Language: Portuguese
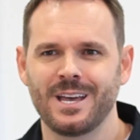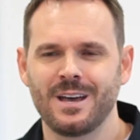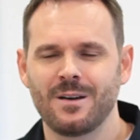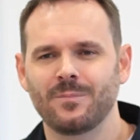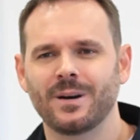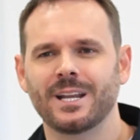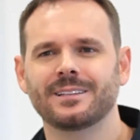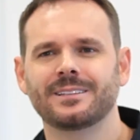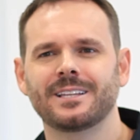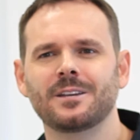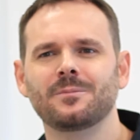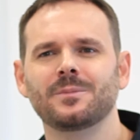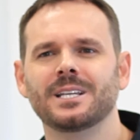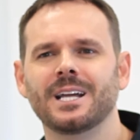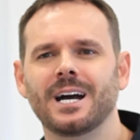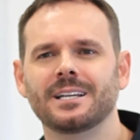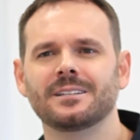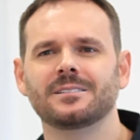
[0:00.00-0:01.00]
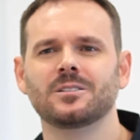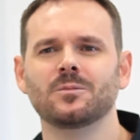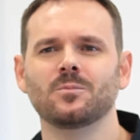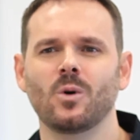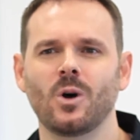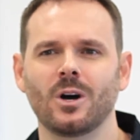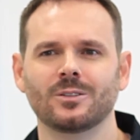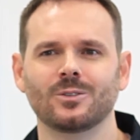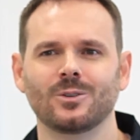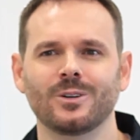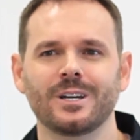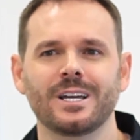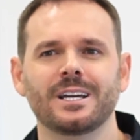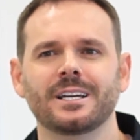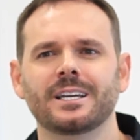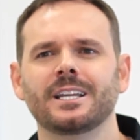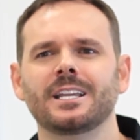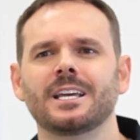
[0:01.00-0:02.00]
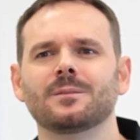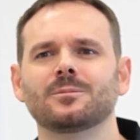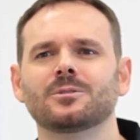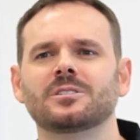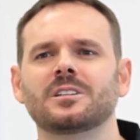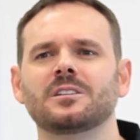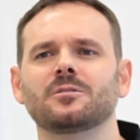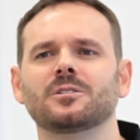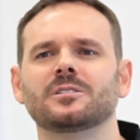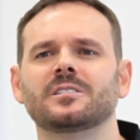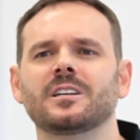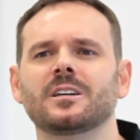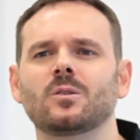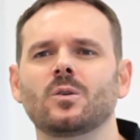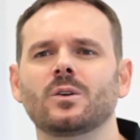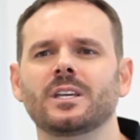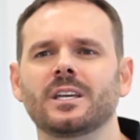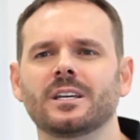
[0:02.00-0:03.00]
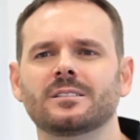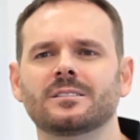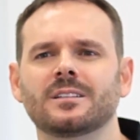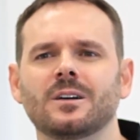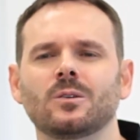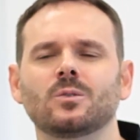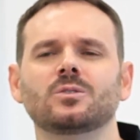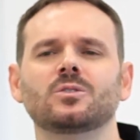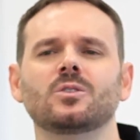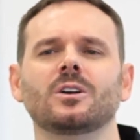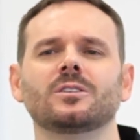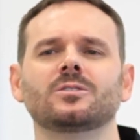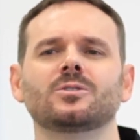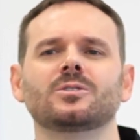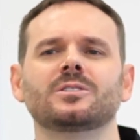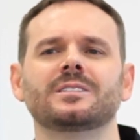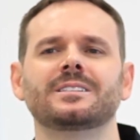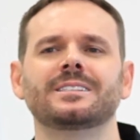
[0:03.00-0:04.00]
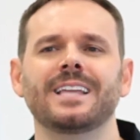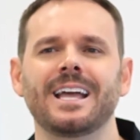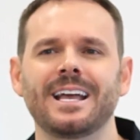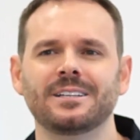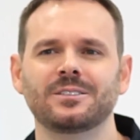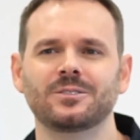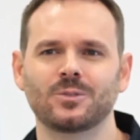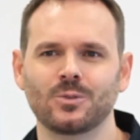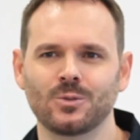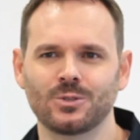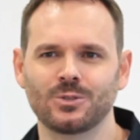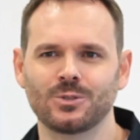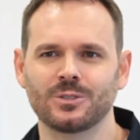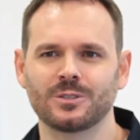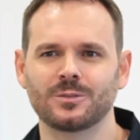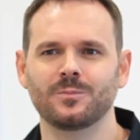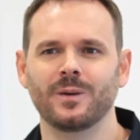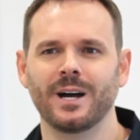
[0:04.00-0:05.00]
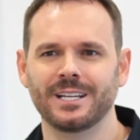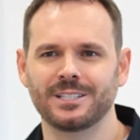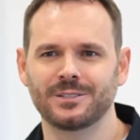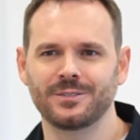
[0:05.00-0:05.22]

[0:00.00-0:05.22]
Para terminar esse módulo, queremos que você conheça os nossos 10 tuchos mais